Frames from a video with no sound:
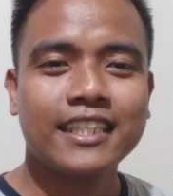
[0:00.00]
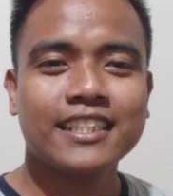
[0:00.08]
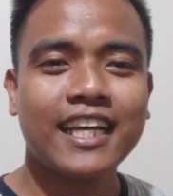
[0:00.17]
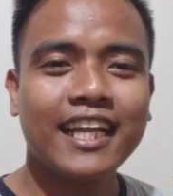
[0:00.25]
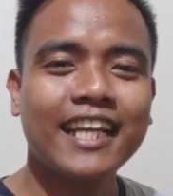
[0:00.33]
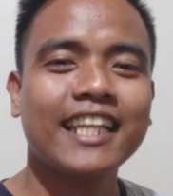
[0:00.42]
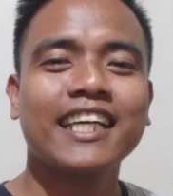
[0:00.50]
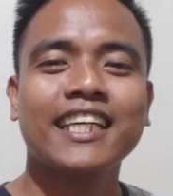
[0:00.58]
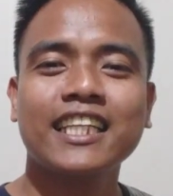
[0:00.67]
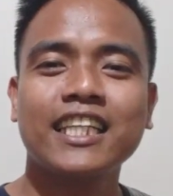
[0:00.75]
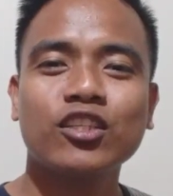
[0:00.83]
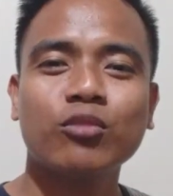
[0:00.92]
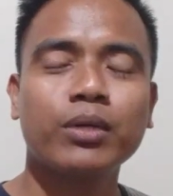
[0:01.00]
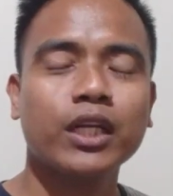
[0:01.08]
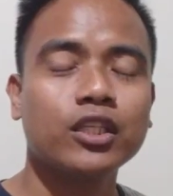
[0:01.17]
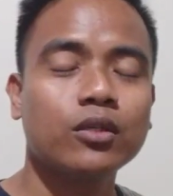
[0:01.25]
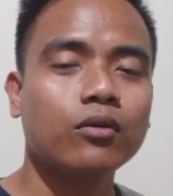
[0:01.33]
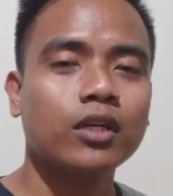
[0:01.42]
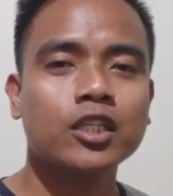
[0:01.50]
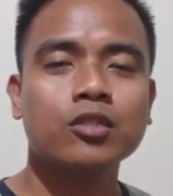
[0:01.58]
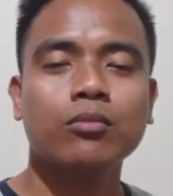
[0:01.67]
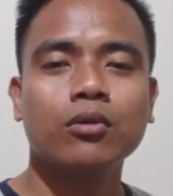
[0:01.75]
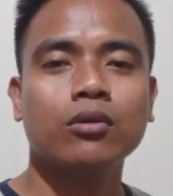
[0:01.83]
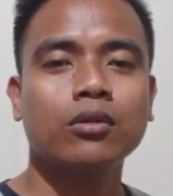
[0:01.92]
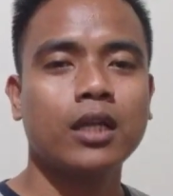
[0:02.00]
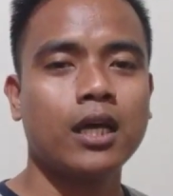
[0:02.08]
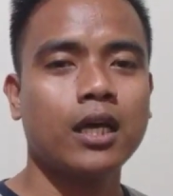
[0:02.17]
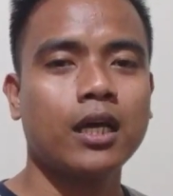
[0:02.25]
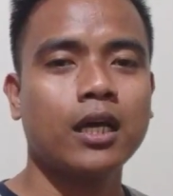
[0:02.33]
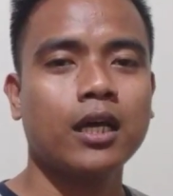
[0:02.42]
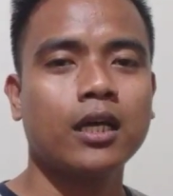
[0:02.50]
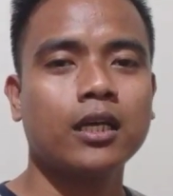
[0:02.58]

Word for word: at sana nakikita nyo pa rin yung crush mo na